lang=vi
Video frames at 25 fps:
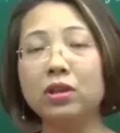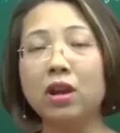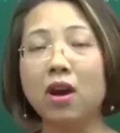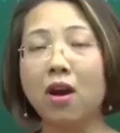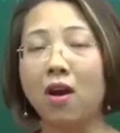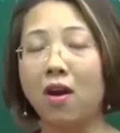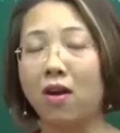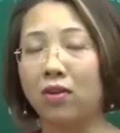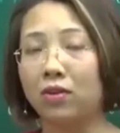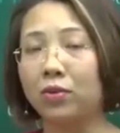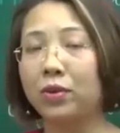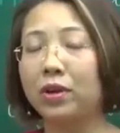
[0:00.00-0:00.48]

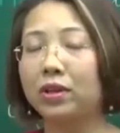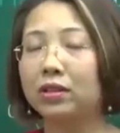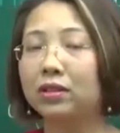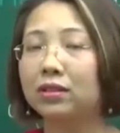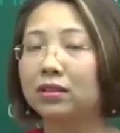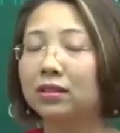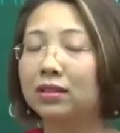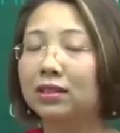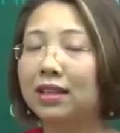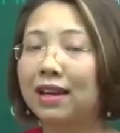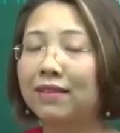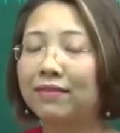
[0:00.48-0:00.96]
nhỏ đúng
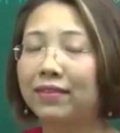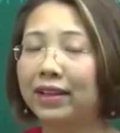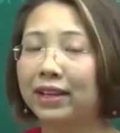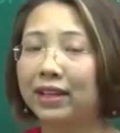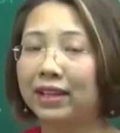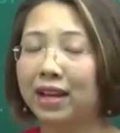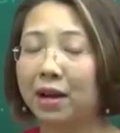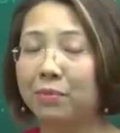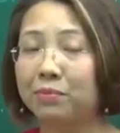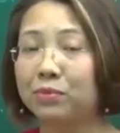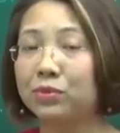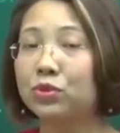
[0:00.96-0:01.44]
không người ta phải
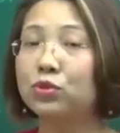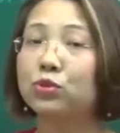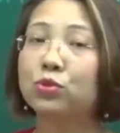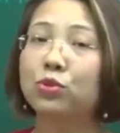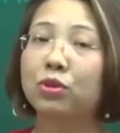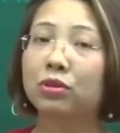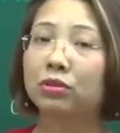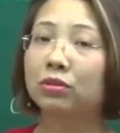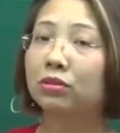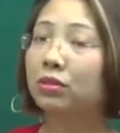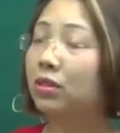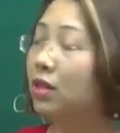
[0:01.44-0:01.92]
cắm
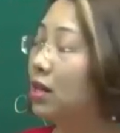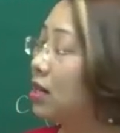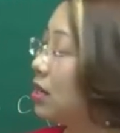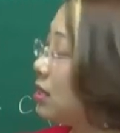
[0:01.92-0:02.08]
xuống